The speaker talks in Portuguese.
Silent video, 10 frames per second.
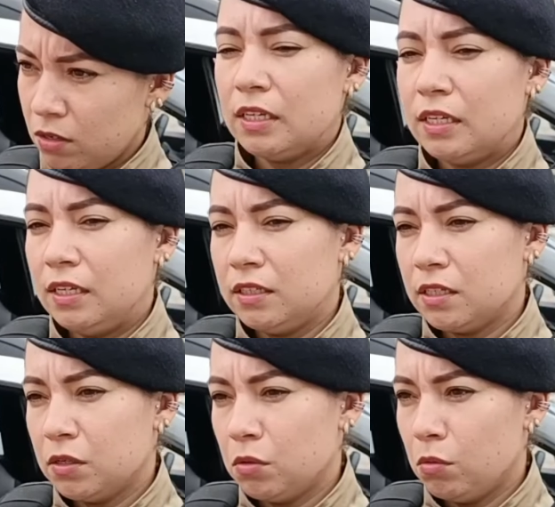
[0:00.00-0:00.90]

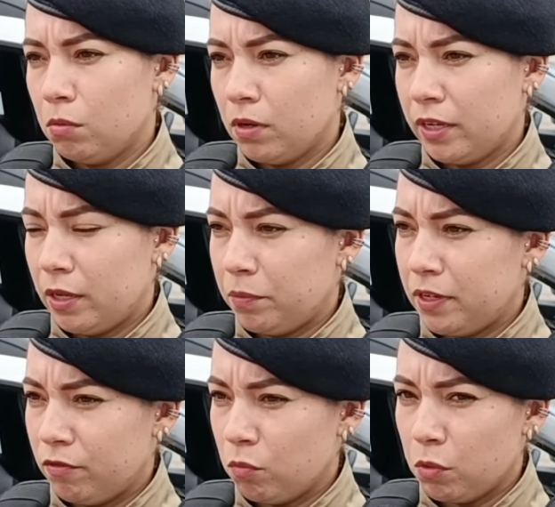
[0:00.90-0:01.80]
Então a equipe
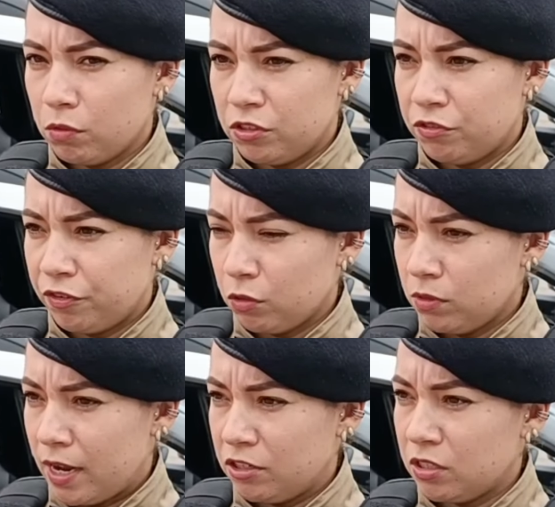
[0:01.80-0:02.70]
teve um pouco de
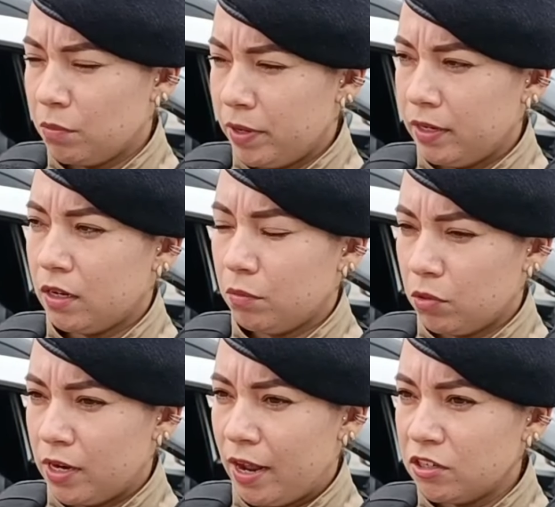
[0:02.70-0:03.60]
dificuldade também na
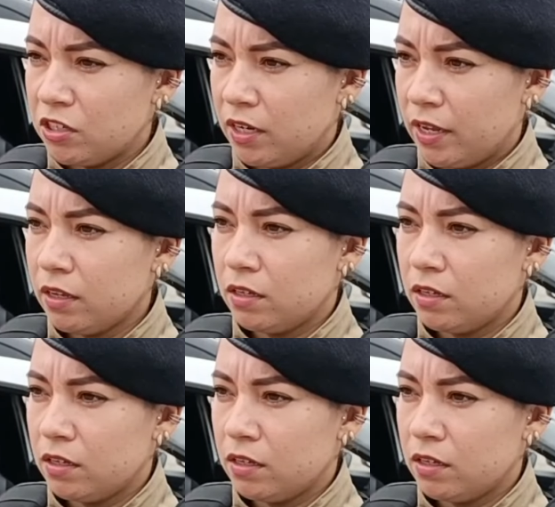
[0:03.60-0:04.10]
abordagem, né?